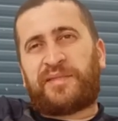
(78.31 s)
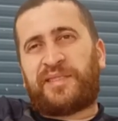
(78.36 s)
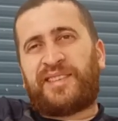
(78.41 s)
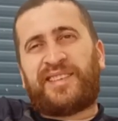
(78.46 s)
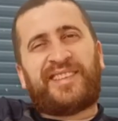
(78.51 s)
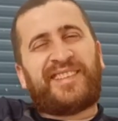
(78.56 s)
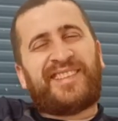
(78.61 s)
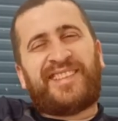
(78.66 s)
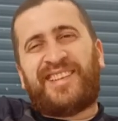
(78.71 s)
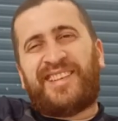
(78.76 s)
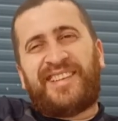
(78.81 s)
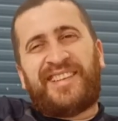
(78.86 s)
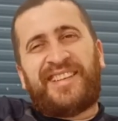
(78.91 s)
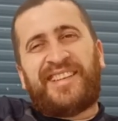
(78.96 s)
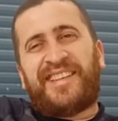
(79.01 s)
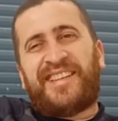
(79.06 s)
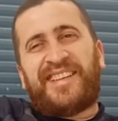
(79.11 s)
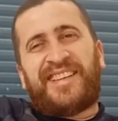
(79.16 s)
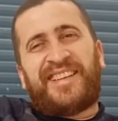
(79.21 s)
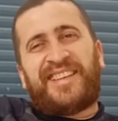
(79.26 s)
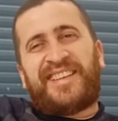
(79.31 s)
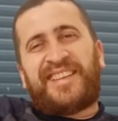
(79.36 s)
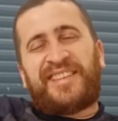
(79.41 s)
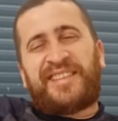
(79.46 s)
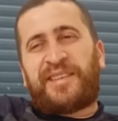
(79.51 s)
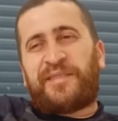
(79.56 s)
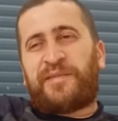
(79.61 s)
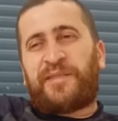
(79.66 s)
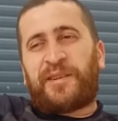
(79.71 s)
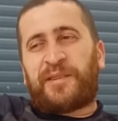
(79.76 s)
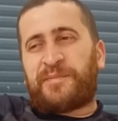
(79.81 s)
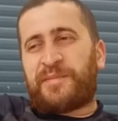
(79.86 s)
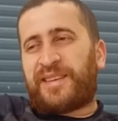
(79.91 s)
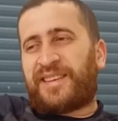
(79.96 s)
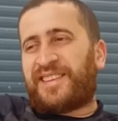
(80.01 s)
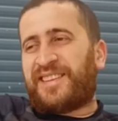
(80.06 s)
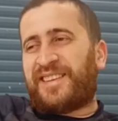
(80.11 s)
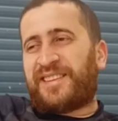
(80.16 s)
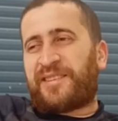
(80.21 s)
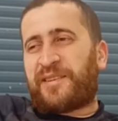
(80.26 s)
fait. Il était fort, le
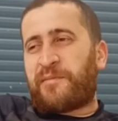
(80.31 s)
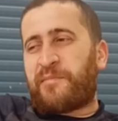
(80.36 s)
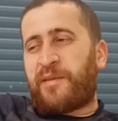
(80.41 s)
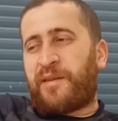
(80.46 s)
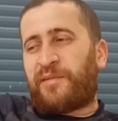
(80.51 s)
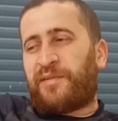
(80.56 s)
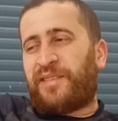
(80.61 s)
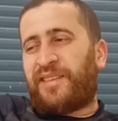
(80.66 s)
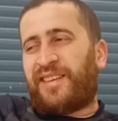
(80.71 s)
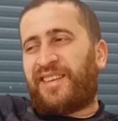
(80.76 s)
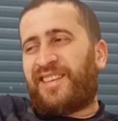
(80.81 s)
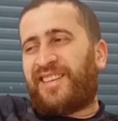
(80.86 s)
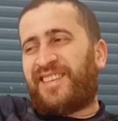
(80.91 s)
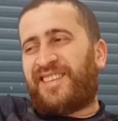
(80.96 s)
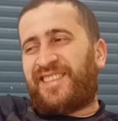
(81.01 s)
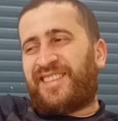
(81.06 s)
mec, il a trop bien fait.